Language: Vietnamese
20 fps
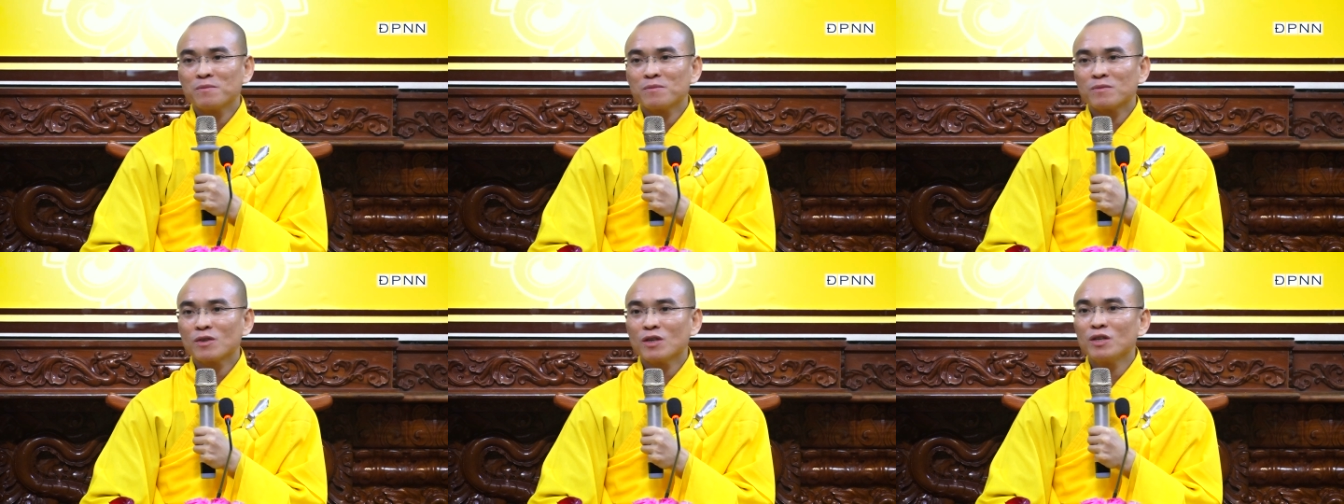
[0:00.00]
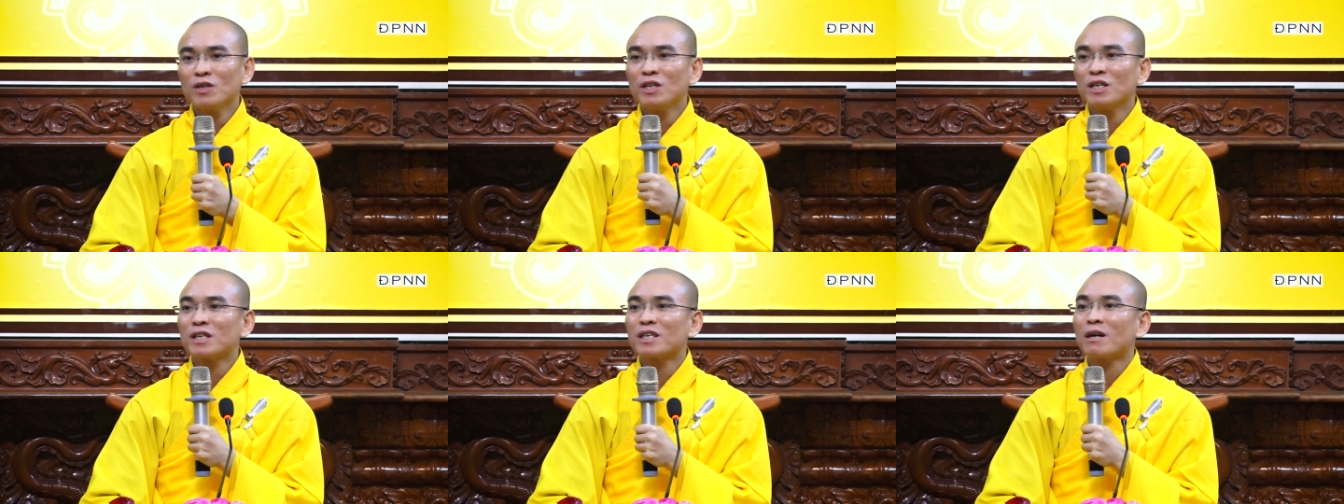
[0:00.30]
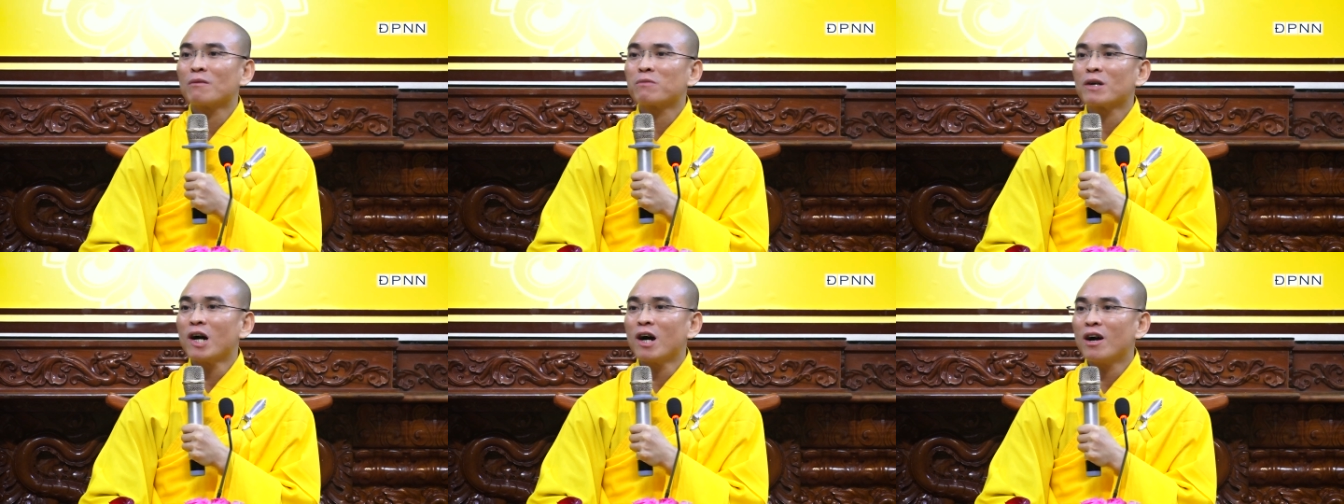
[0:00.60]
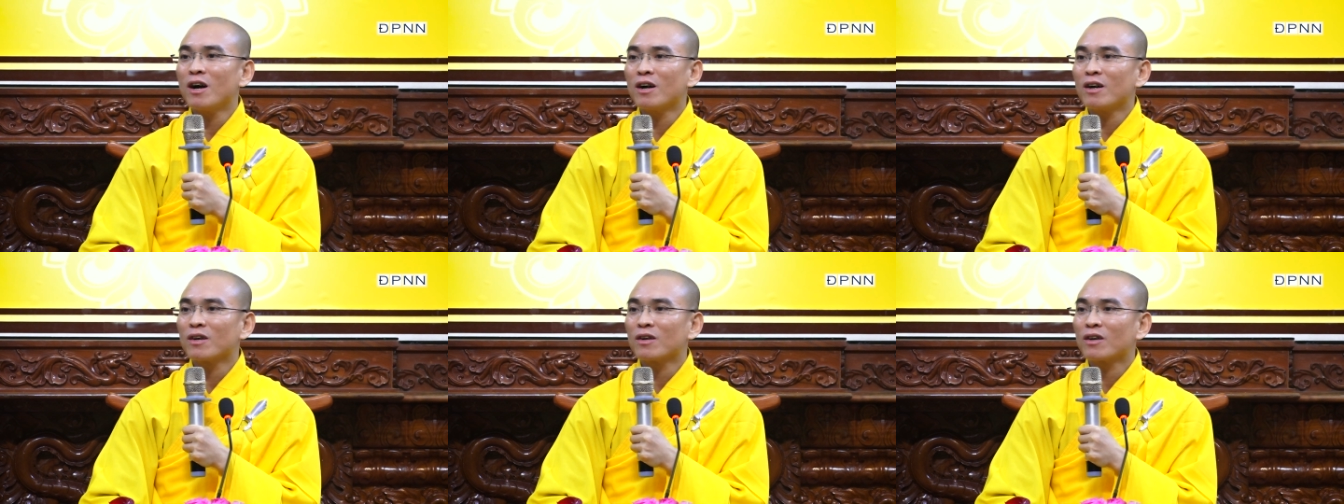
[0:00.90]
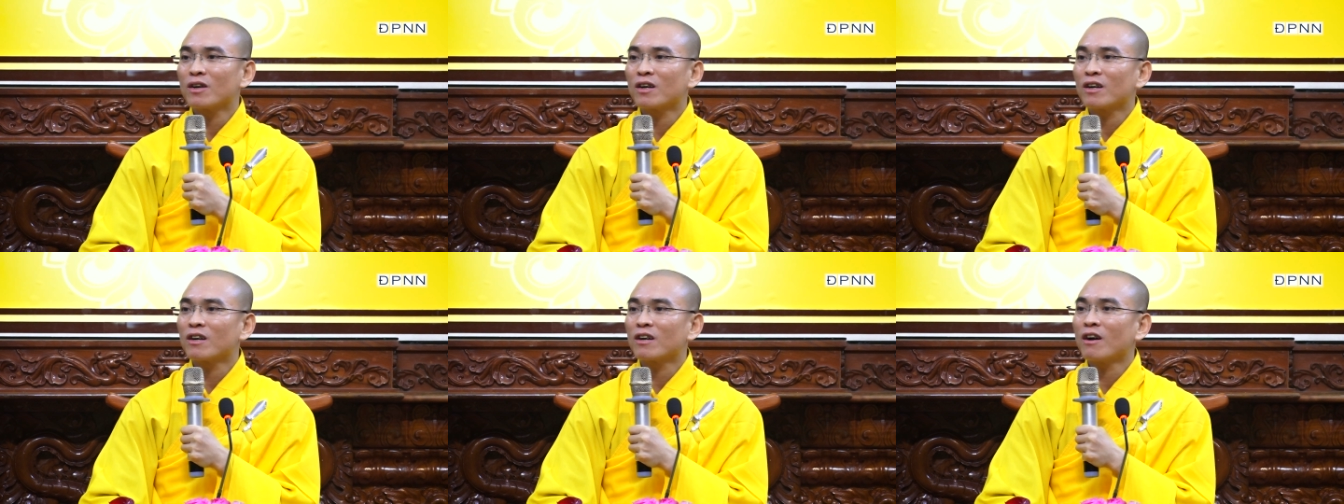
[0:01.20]
Tuy nhiên trong đó
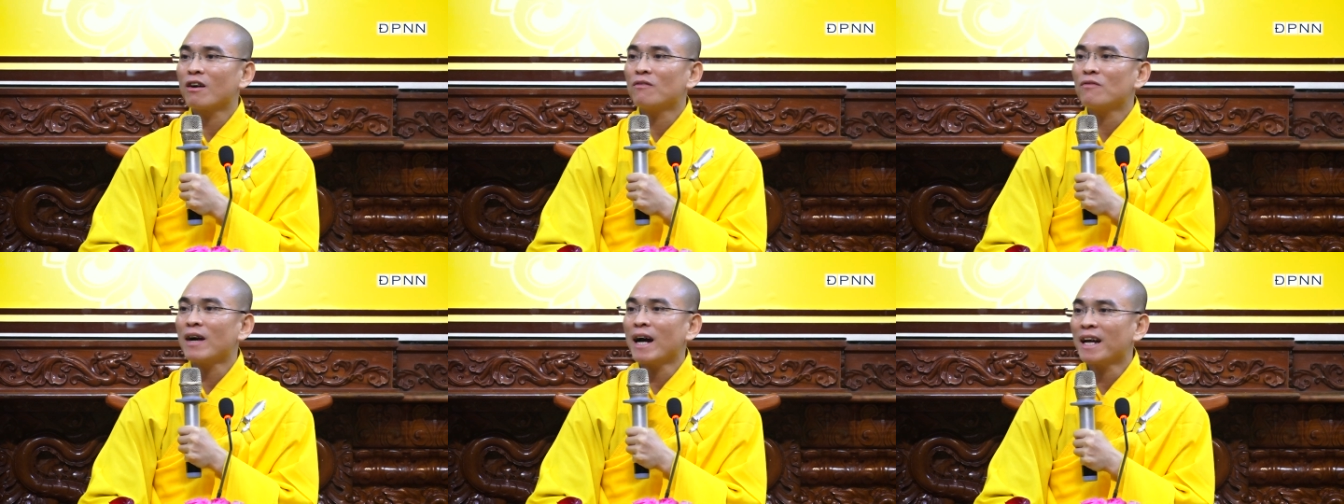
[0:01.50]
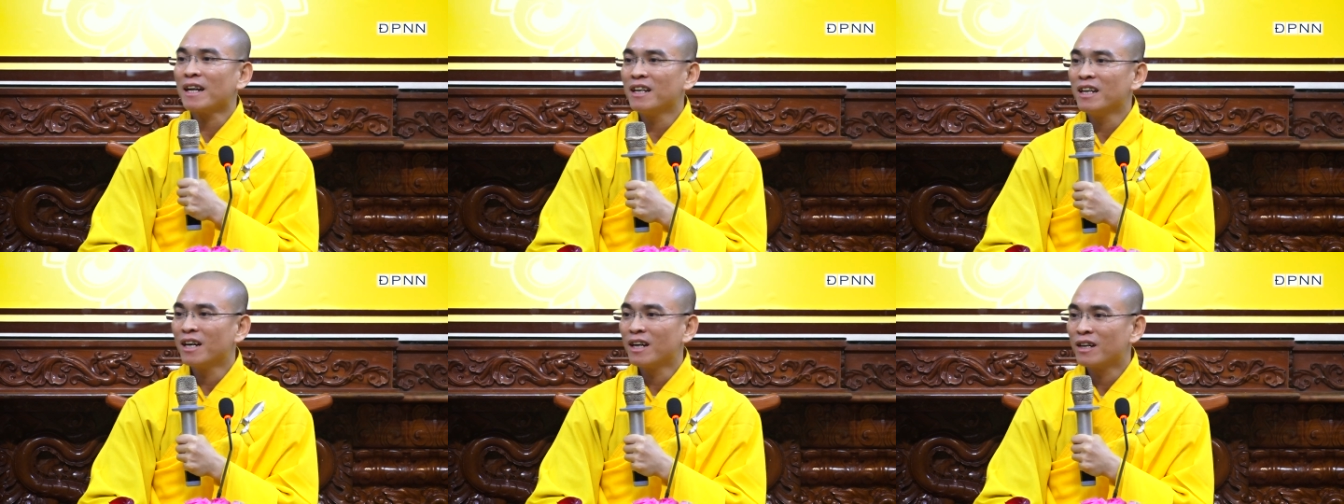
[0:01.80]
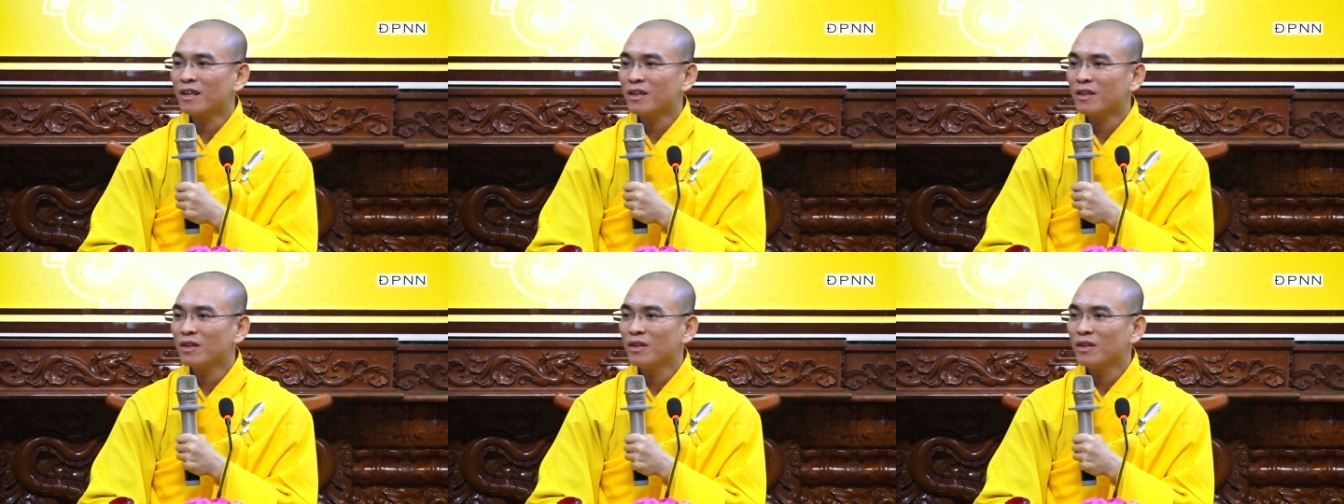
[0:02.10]
có vài lần